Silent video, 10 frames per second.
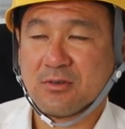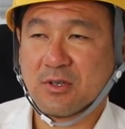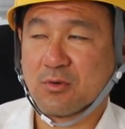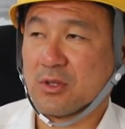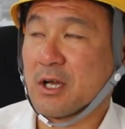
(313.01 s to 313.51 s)

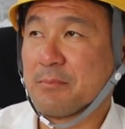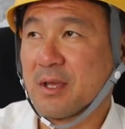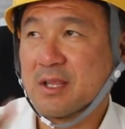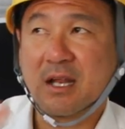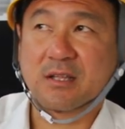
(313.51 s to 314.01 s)
で、これ何
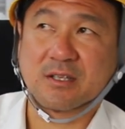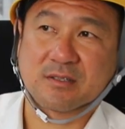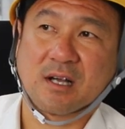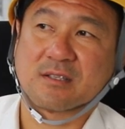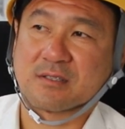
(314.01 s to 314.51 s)
メーターなんで
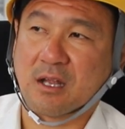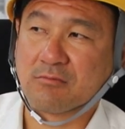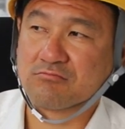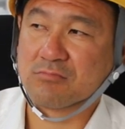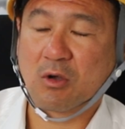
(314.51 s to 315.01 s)
すかって言ったら、
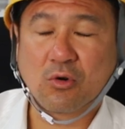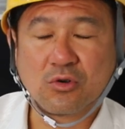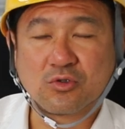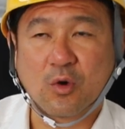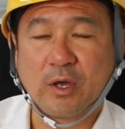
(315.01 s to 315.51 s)
うん、まあこ
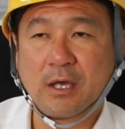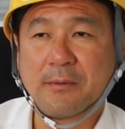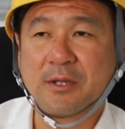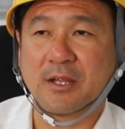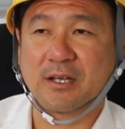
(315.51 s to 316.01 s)
ういうのを
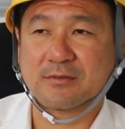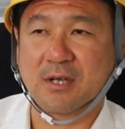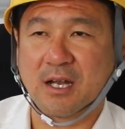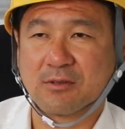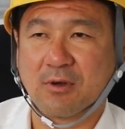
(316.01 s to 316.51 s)
平米で出す
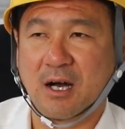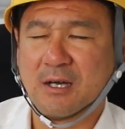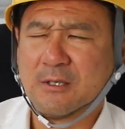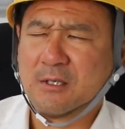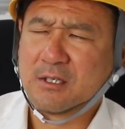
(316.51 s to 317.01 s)
からと
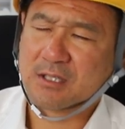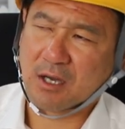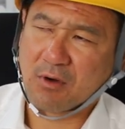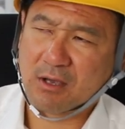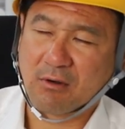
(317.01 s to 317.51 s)
か、な
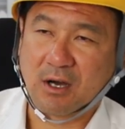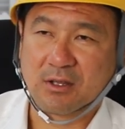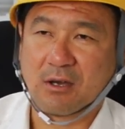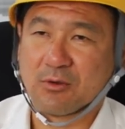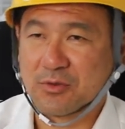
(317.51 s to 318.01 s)
んかわけわか
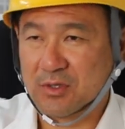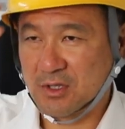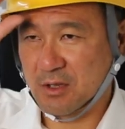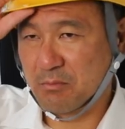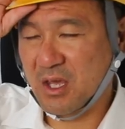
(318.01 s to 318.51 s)
んないこと言っ
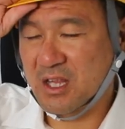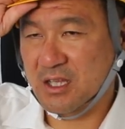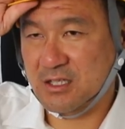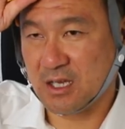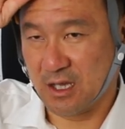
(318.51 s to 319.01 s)
て、
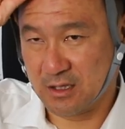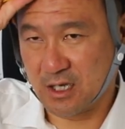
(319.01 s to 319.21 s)
メーター出せない。